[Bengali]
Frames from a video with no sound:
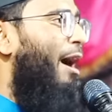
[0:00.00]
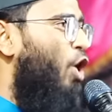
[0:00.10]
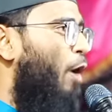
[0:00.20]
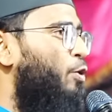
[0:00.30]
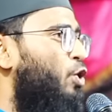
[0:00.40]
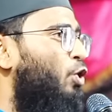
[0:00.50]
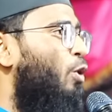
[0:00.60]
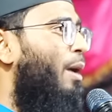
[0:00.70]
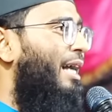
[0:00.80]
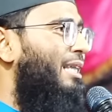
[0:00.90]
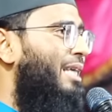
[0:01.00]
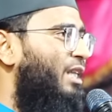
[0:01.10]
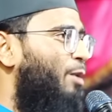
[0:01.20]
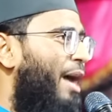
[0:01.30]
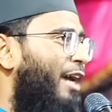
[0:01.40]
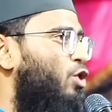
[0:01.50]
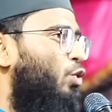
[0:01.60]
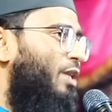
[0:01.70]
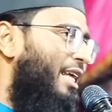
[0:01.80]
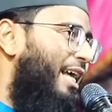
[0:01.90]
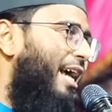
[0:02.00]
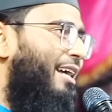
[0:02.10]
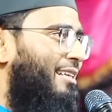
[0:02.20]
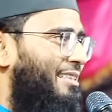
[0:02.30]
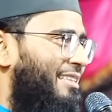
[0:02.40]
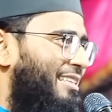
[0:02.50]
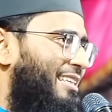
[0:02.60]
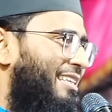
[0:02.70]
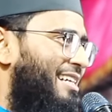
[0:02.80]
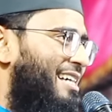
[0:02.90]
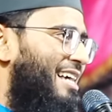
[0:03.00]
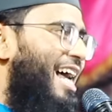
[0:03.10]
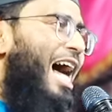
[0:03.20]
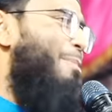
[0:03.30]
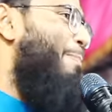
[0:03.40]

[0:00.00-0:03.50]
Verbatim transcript: ভালো অপশন তোমাকে দিয়ে দিবে একজন তিনি কে আল্লাহ আমি